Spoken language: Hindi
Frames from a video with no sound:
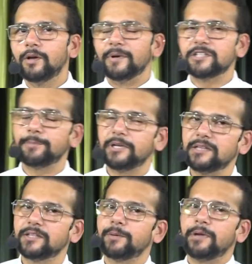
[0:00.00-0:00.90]
मैं जब
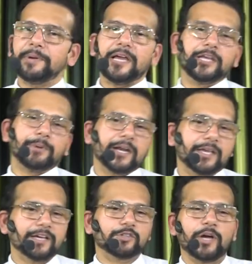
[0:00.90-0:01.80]
लंदन में पहली बार
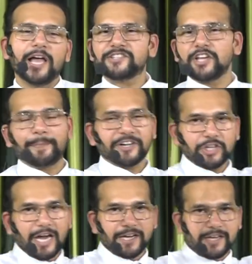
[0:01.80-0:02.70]
गया तो एज ए
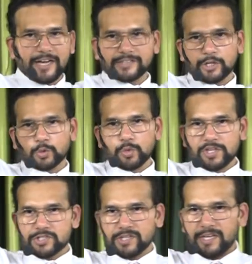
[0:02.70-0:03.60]
प्रचारक गया था
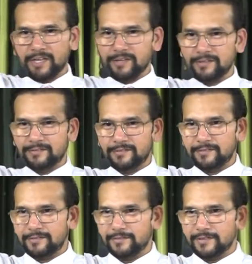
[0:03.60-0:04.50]
टूरिस्ट नहीं
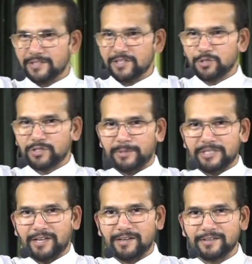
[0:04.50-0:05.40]
किस किस को
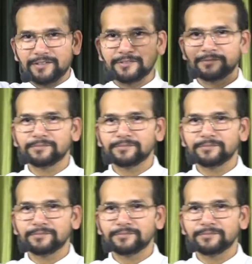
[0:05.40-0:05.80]
समझ आ रही है